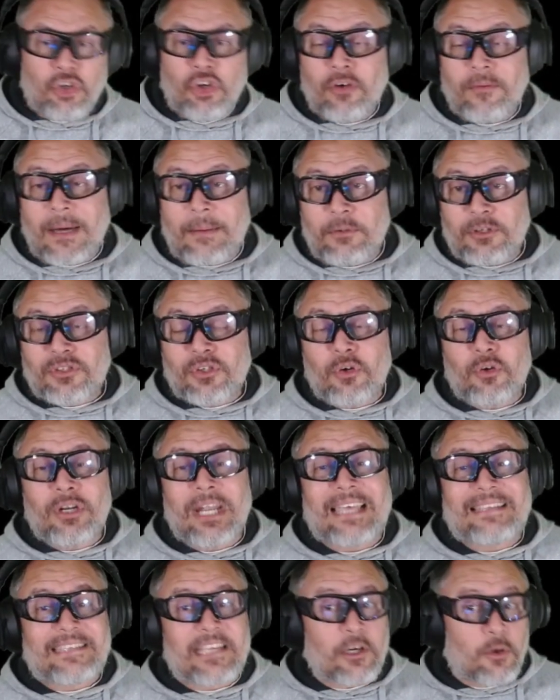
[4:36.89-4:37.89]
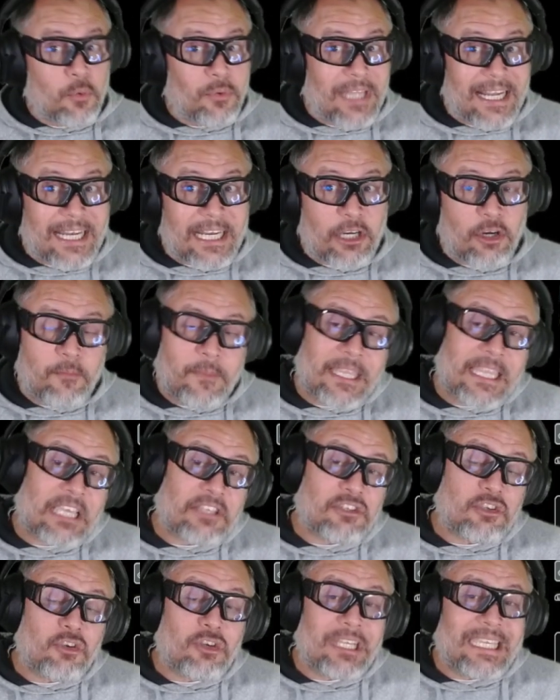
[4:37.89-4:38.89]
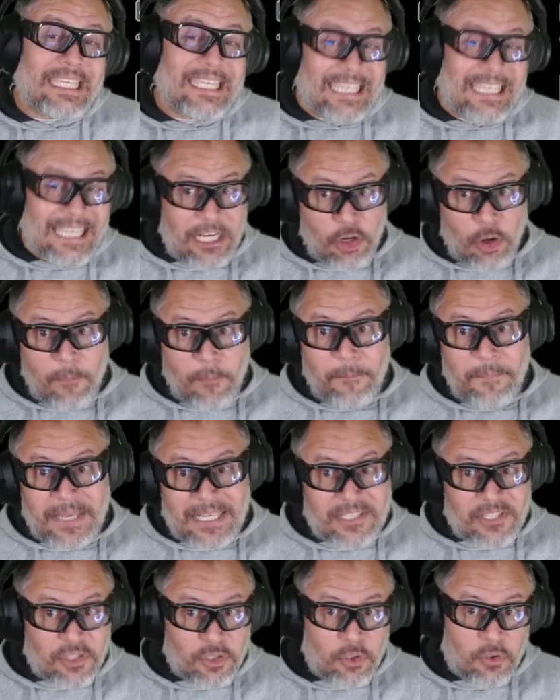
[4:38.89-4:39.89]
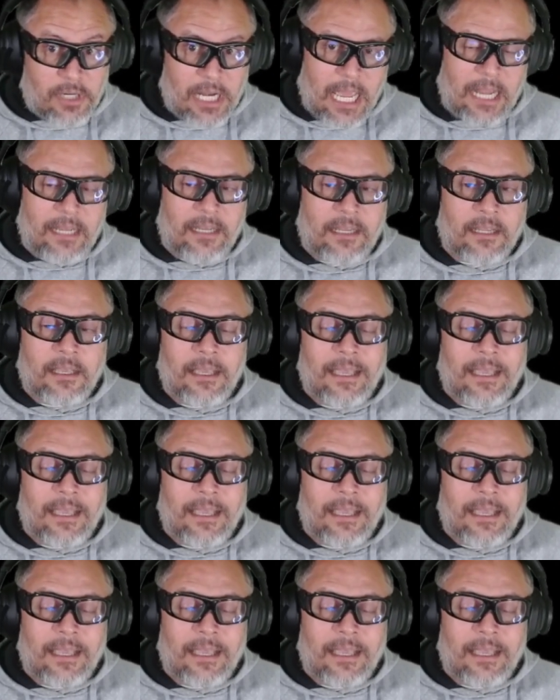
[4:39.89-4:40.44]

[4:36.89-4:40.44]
nos vamos con la segunda recomendación y en lo personal